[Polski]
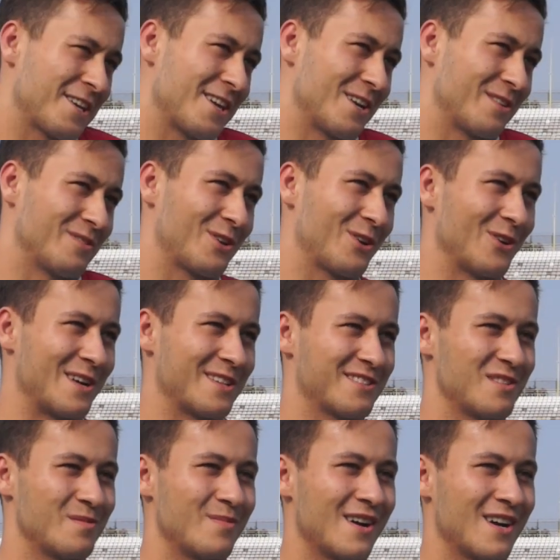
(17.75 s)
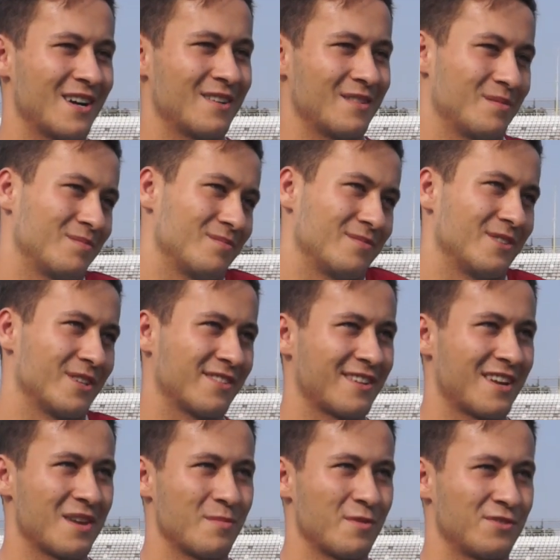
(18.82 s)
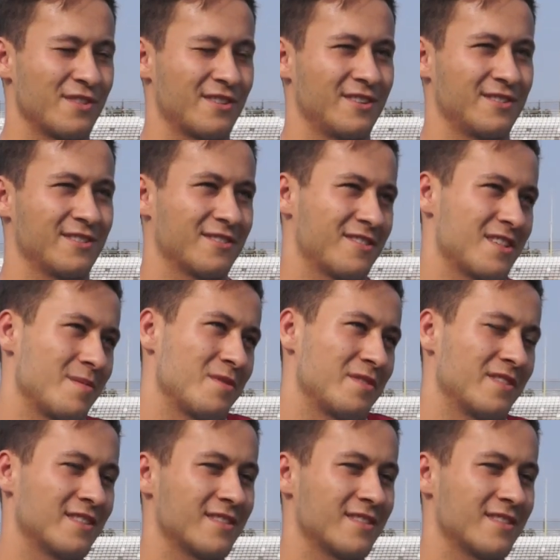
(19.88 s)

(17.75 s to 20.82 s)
Kierownik o nas dba, dostajemy wszystko co chcemy,